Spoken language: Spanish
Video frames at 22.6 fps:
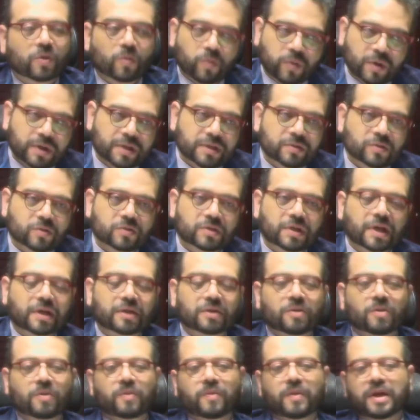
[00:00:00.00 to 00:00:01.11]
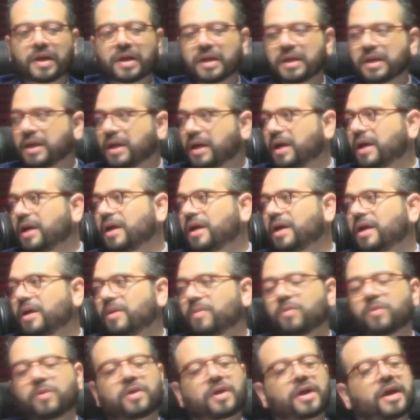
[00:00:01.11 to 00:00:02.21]
Lo puedes usar doble y ya,
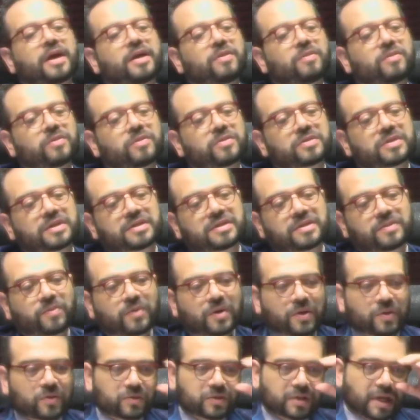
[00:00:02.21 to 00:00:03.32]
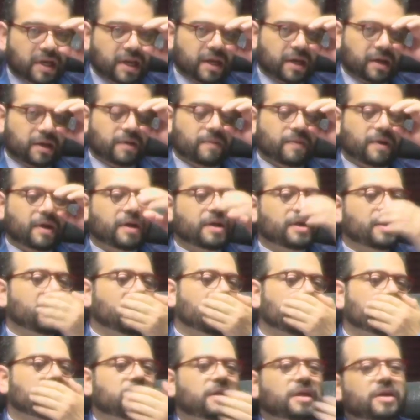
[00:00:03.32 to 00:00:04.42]
porque hay unos que se pueden usar arriba
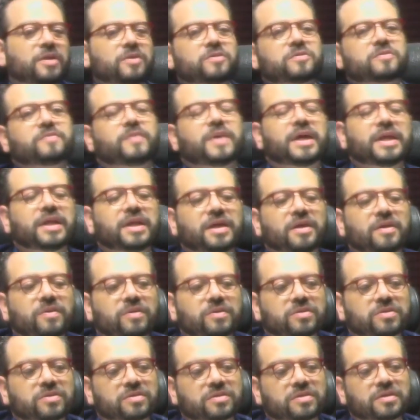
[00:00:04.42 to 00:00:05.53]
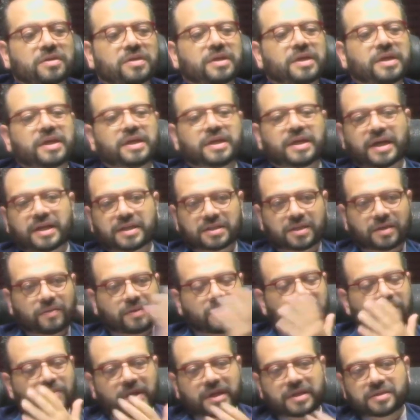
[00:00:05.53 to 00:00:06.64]
de los médicos ya se
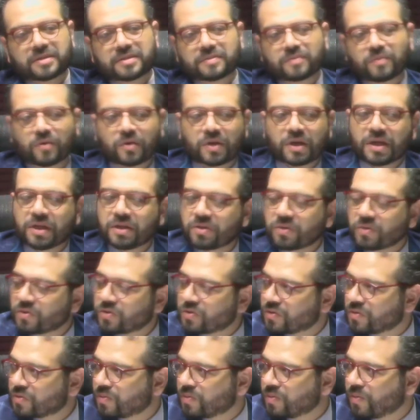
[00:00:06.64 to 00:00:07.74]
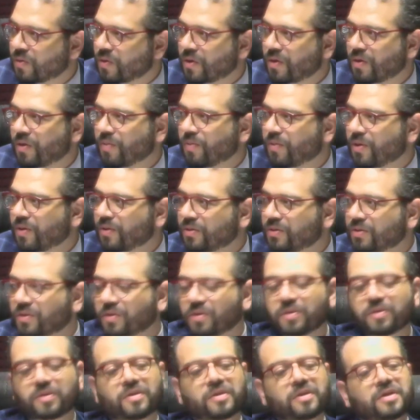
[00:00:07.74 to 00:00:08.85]
ven más bonitos por lo
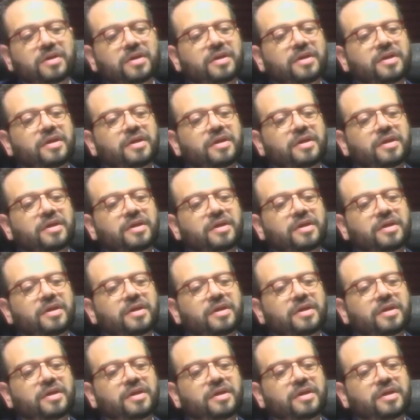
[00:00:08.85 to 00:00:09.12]
pronto.